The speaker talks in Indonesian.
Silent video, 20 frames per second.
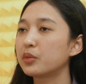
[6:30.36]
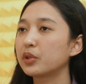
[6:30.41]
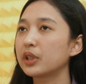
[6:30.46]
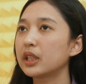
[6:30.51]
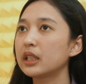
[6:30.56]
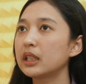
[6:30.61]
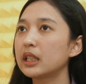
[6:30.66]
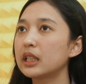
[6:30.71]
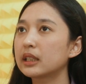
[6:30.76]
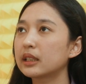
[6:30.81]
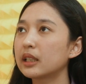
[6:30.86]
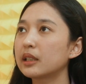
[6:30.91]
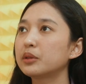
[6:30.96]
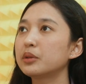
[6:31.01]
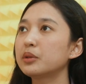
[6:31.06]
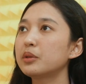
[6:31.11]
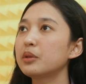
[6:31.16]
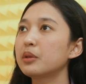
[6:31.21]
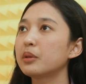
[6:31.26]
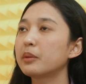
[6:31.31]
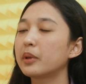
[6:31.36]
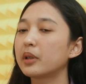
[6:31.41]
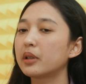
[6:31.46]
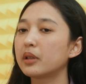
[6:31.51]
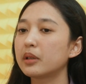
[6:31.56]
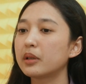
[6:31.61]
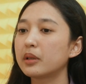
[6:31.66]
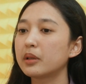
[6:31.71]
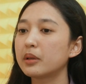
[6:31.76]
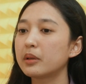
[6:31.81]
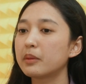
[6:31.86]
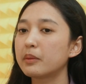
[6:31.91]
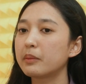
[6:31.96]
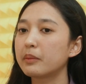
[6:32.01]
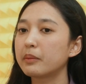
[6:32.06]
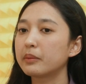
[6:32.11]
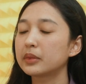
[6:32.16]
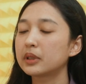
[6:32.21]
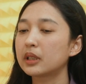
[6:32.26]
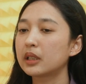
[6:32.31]
mungkin kita tuh uh,
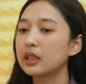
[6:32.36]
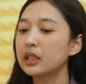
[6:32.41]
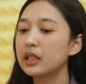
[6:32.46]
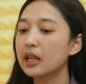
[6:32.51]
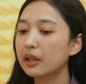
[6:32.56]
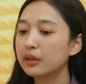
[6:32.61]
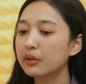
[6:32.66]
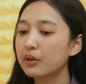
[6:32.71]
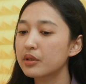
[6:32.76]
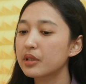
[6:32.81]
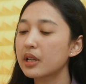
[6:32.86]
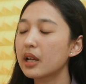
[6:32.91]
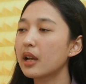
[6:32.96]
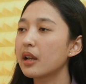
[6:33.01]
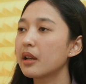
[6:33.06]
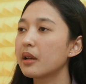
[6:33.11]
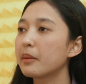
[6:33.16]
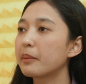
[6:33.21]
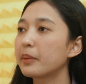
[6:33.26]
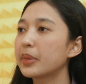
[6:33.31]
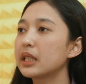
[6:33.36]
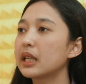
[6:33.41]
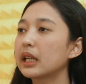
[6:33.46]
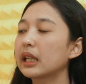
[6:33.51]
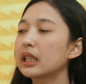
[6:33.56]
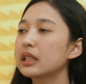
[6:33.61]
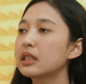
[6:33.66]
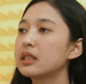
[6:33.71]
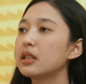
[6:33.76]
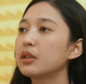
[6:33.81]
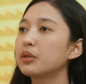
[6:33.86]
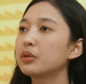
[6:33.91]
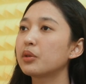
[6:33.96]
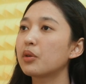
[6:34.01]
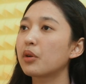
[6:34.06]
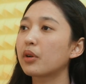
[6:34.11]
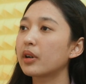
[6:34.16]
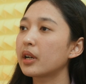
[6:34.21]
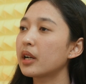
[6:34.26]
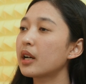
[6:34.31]
terdiagnosa penyakit jantung
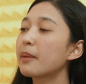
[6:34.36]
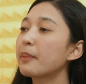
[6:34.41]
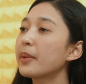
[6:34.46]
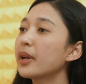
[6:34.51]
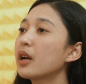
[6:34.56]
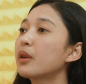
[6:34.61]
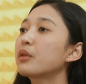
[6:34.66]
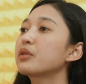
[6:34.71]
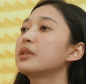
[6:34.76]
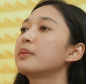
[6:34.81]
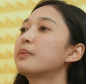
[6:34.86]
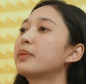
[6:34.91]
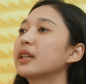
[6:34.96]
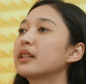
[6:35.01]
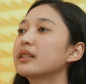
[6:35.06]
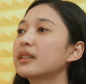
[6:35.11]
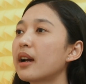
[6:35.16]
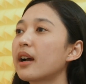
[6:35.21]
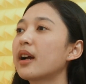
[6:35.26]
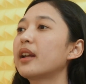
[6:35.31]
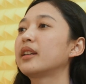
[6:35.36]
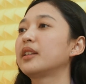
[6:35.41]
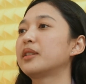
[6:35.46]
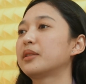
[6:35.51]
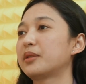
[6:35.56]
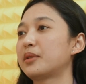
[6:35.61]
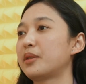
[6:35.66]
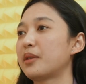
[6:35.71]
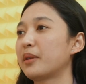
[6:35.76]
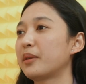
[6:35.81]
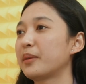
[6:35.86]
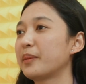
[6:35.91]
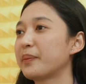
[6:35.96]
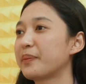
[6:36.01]
koroner apa yang harus diperiksakan gitu dok?